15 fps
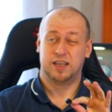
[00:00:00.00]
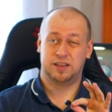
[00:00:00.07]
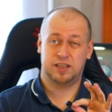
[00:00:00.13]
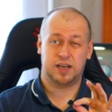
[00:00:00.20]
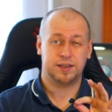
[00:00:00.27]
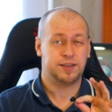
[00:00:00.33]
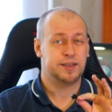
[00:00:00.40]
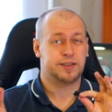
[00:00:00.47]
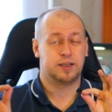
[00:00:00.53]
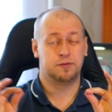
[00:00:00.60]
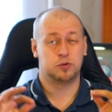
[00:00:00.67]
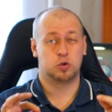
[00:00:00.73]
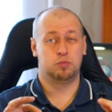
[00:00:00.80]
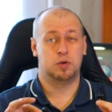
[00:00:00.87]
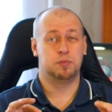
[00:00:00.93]
Да, если
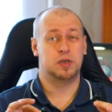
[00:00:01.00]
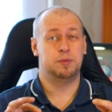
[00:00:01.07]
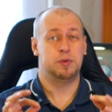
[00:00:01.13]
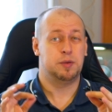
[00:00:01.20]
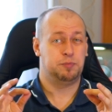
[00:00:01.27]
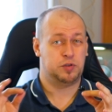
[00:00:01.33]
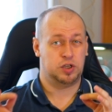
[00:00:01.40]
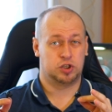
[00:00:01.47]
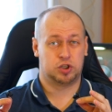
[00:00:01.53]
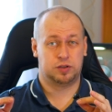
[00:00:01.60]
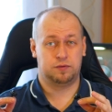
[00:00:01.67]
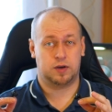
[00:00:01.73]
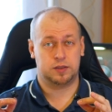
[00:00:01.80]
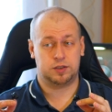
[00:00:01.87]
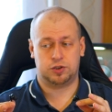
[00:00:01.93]
в сумме мы имеем те же
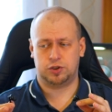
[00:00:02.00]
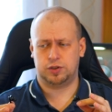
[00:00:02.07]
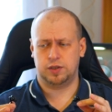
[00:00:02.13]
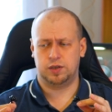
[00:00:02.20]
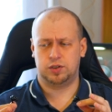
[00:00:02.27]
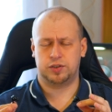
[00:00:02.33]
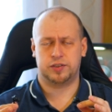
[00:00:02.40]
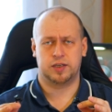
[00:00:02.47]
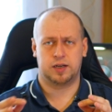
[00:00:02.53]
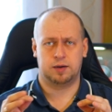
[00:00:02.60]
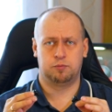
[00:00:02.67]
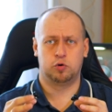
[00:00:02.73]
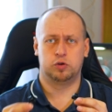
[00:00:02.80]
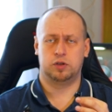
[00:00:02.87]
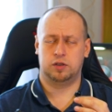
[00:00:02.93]
24 часа
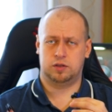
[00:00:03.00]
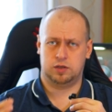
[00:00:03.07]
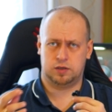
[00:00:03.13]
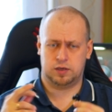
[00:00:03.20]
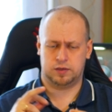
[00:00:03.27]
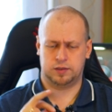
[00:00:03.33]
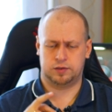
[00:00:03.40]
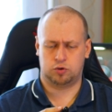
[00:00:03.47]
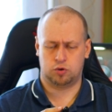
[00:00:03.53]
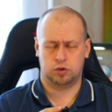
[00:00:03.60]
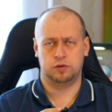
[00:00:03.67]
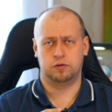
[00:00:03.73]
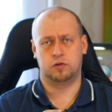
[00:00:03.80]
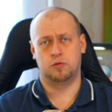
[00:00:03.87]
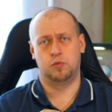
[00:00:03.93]
работы это от
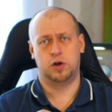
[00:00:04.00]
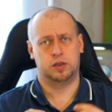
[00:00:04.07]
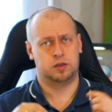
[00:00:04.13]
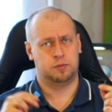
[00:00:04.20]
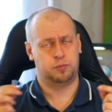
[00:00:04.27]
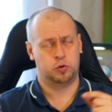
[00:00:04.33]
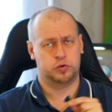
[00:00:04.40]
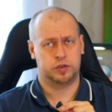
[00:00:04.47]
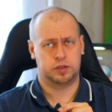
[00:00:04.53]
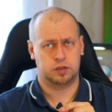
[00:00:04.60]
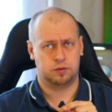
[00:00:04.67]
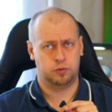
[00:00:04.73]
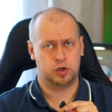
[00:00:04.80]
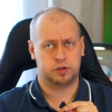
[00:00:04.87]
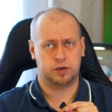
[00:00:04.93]
встроенного аккумулятора плюс от
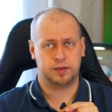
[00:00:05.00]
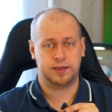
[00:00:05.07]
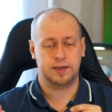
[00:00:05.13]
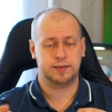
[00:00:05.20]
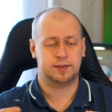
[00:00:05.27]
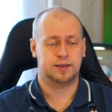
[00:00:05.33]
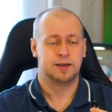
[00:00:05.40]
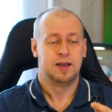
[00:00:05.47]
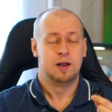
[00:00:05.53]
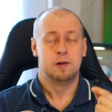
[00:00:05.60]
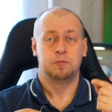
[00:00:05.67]
аккумулятора кейса,